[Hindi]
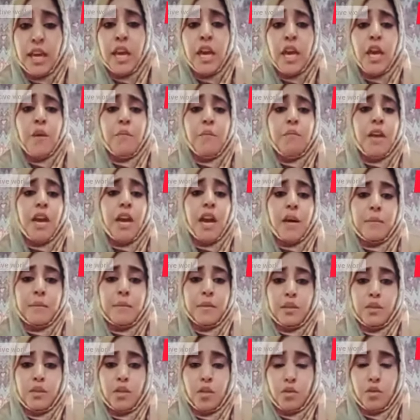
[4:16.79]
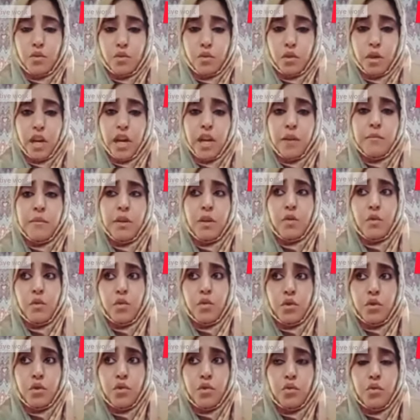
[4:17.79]
मैं अपने ससुराल में खुश
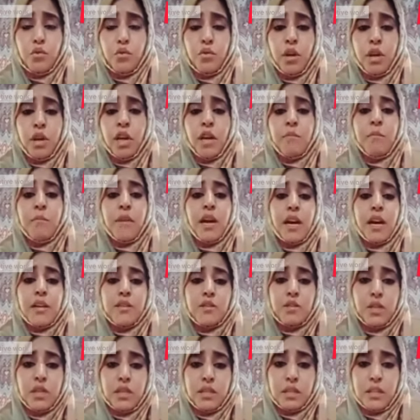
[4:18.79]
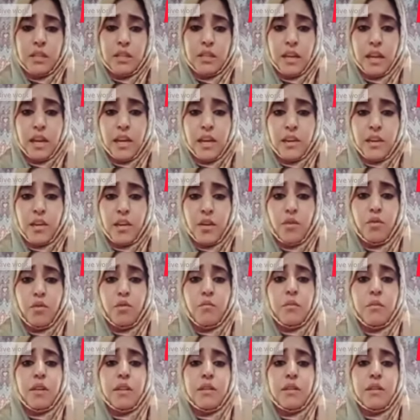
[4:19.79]
हूँ मैं अच्छे से रह रही हूँ मैं